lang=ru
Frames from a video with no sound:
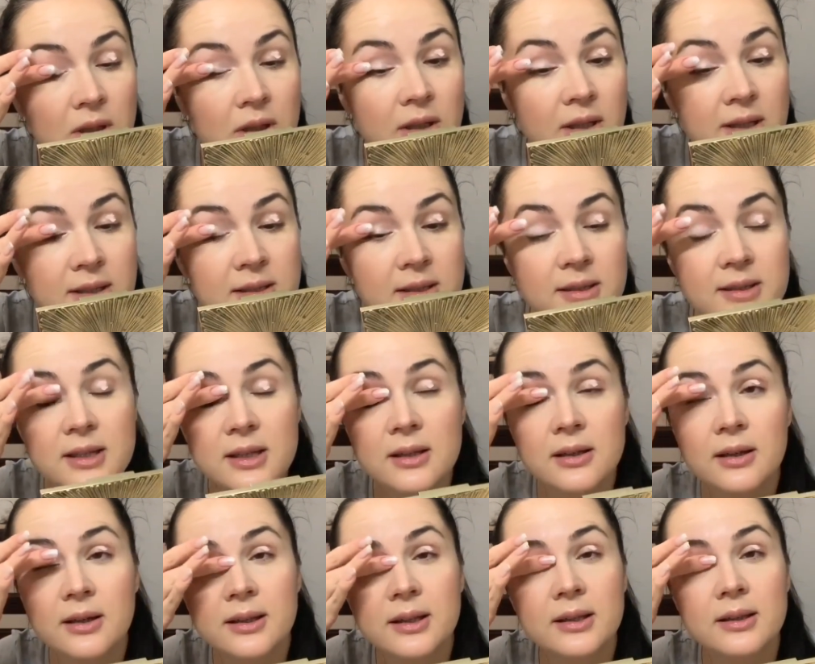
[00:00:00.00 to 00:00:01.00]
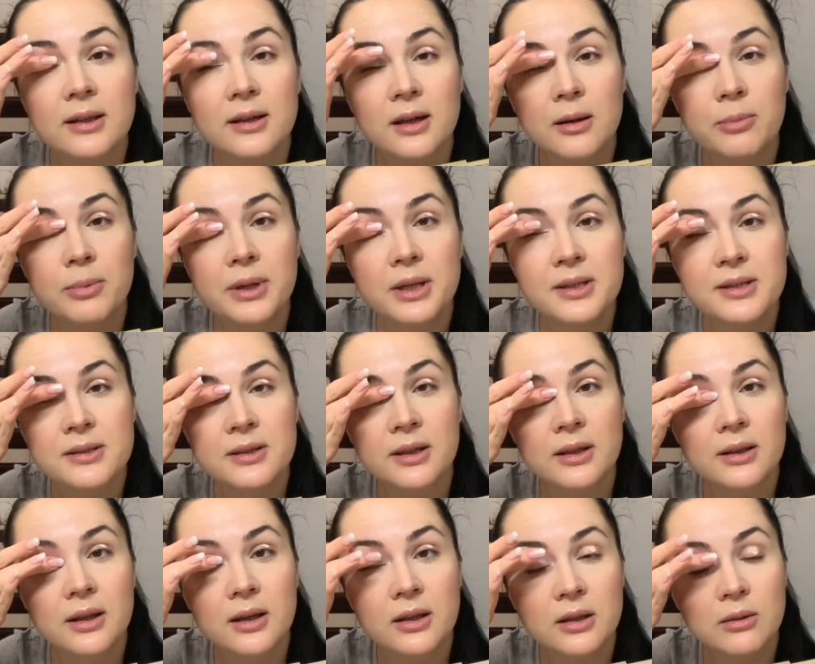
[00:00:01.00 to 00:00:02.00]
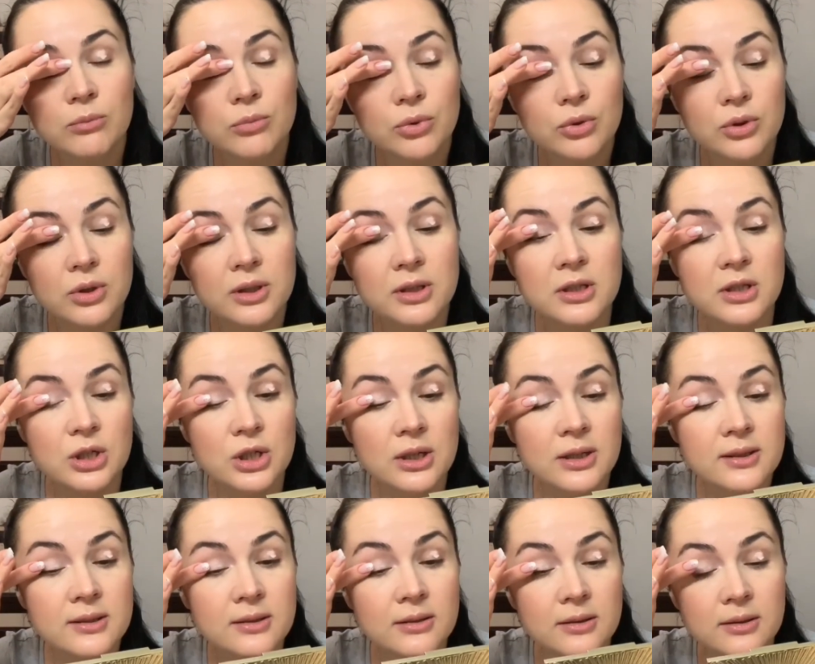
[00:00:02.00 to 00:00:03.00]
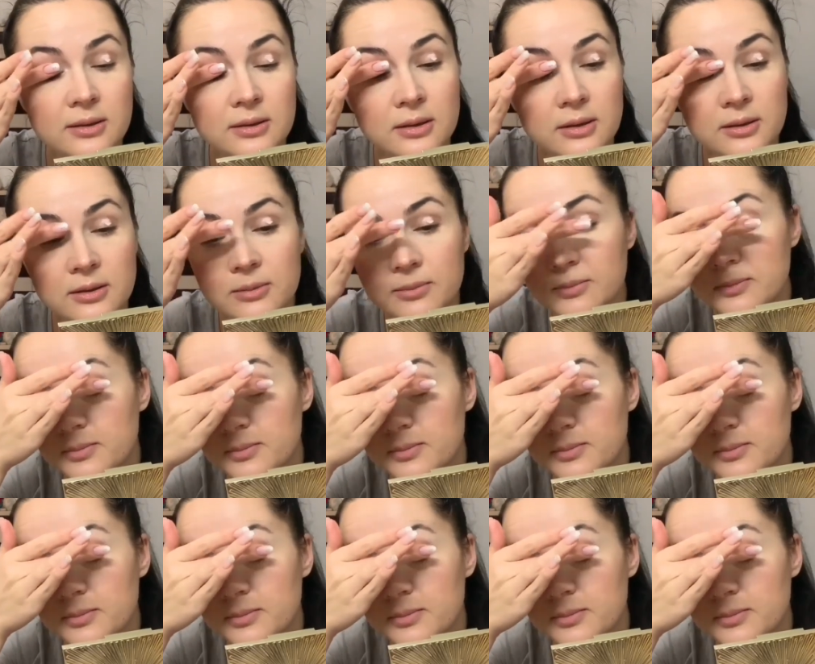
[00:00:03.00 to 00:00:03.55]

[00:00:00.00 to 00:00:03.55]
если тени какие-то капризные, она не будет их держать целый день.